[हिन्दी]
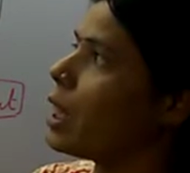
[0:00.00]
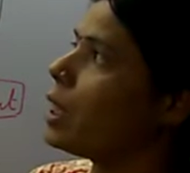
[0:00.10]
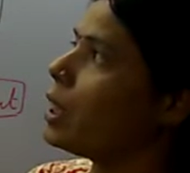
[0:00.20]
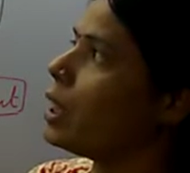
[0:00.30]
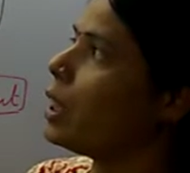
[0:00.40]
की
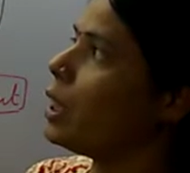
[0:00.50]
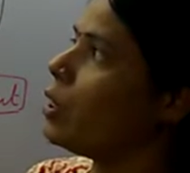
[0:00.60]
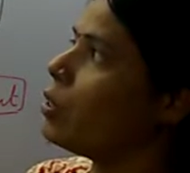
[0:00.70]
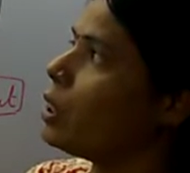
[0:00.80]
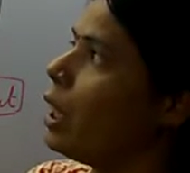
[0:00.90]
सारी दी गई
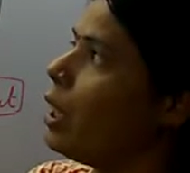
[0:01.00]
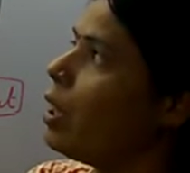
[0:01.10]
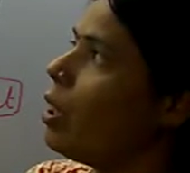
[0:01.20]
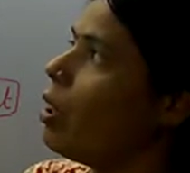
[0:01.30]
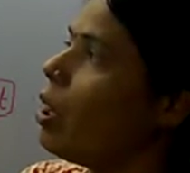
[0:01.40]
है उसे
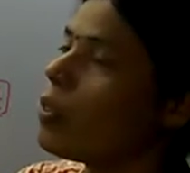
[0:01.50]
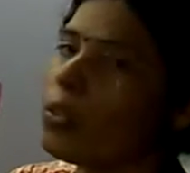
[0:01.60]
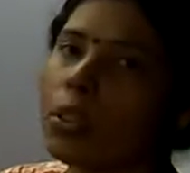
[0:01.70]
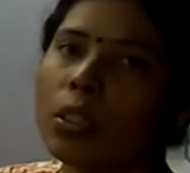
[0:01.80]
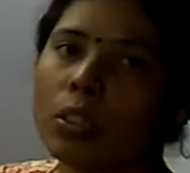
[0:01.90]
और
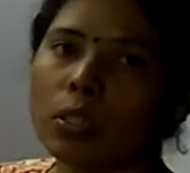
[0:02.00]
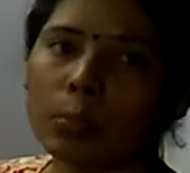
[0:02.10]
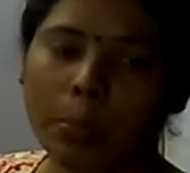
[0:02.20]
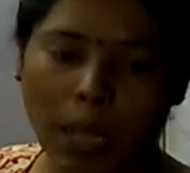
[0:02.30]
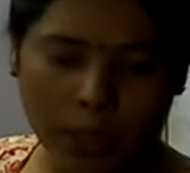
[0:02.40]
वो
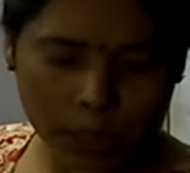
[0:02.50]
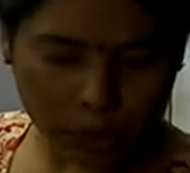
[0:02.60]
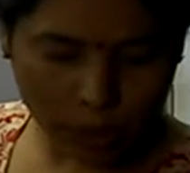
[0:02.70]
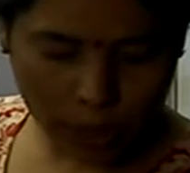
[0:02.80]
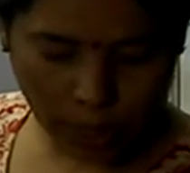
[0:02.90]
उन पावर्स
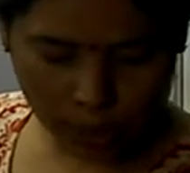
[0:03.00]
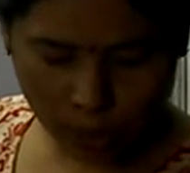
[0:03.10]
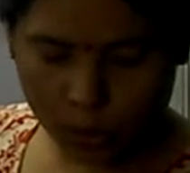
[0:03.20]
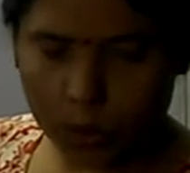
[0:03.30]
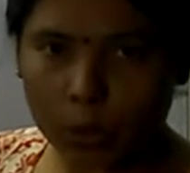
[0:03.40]
को या
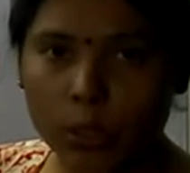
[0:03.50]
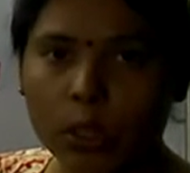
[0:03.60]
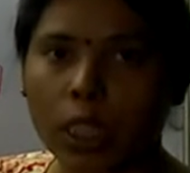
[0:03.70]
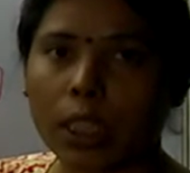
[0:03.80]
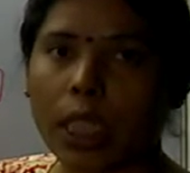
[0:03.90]
तो खुद
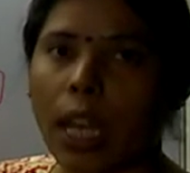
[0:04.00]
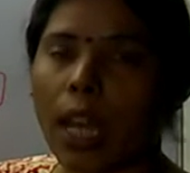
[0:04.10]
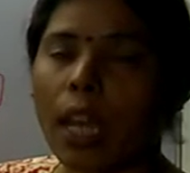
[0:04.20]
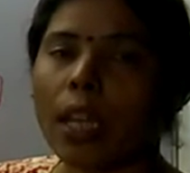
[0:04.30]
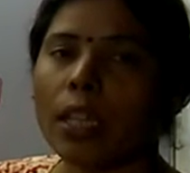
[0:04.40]
यूज करता
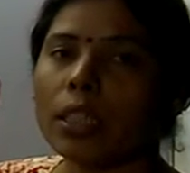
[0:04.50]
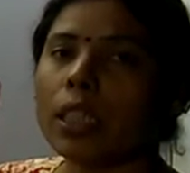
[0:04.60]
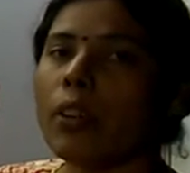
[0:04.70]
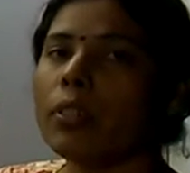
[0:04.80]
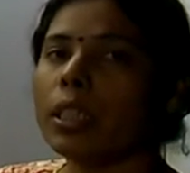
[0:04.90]
है
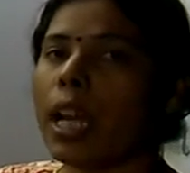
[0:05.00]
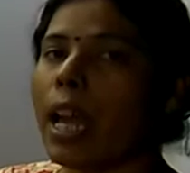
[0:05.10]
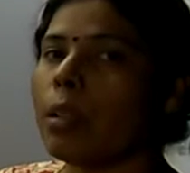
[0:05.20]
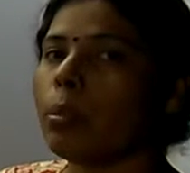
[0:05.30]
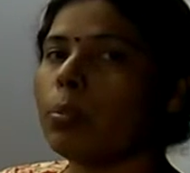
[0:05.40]
या विद द
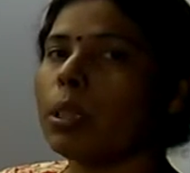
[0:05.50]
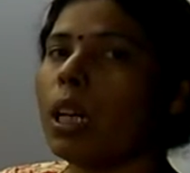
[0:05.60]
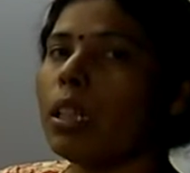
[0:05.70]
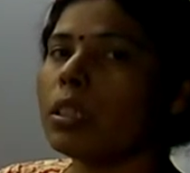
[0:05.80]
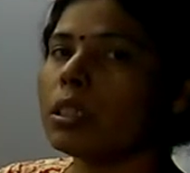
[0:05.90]
हेल्प ऑफ
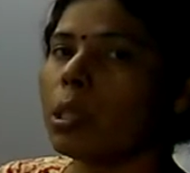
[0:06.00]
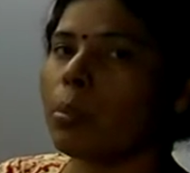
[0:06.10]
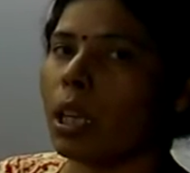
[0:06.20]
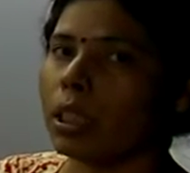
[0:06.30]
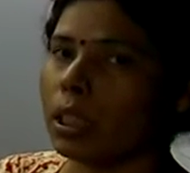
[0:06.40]
द
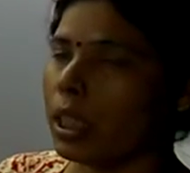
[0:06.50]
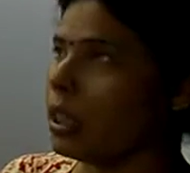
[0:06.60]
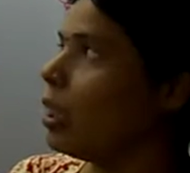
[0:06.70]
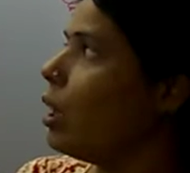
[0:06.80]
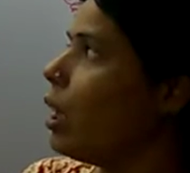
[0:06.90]

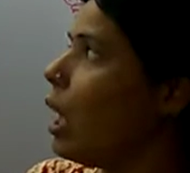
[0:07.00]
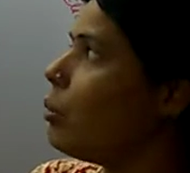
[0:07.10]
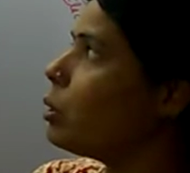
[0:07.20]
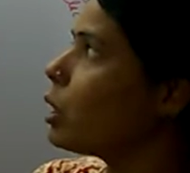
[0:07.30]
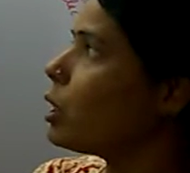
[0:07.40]
सबॉर्डिनेट
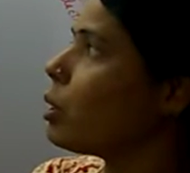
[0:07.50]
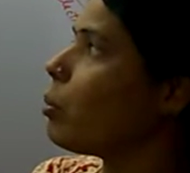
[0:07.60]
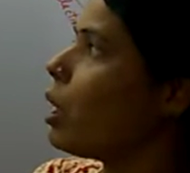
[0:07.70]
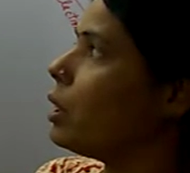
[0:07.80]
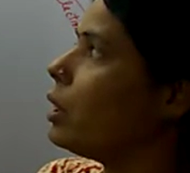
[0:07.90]
अब उसके
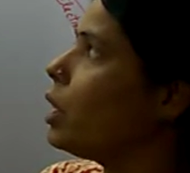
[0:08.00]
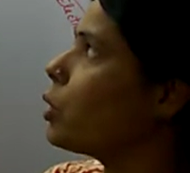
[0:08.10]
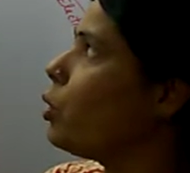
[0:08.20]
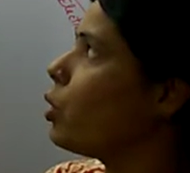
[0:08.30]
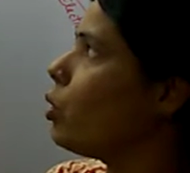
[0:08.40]

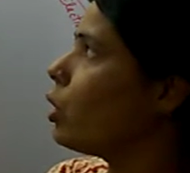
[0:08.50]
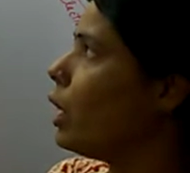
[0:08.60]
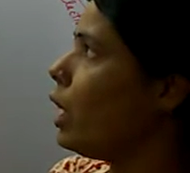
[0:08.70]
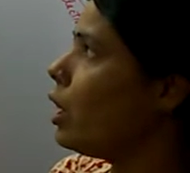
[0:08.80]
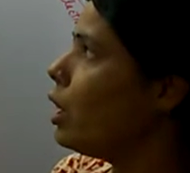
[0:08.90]
सबॉर्डिनेट कौन
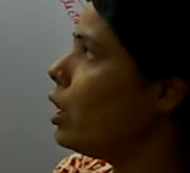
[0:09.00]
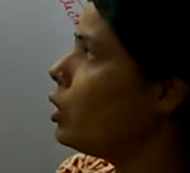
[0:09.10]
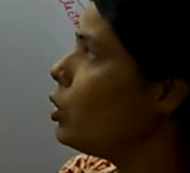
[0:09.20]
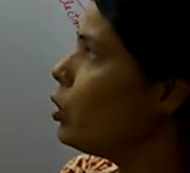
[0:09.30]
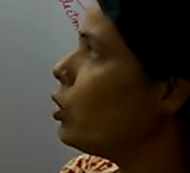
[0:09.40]
होंगे
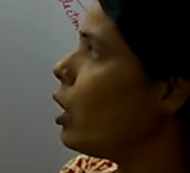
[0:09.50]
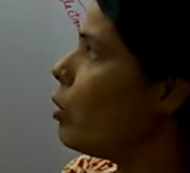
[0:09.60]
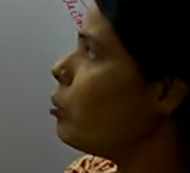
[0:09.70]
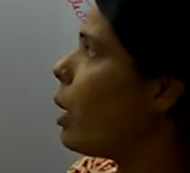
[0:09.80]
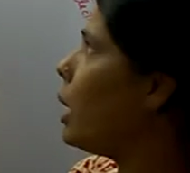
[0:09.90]
तो
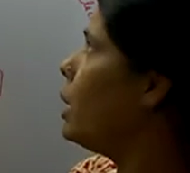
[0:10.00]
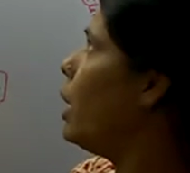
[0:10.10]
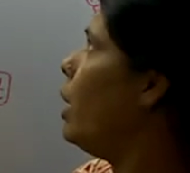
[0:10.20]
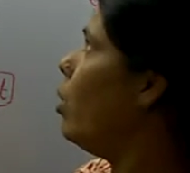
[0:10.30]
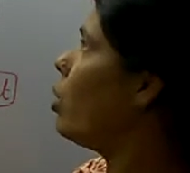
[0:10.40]
हम आते हैं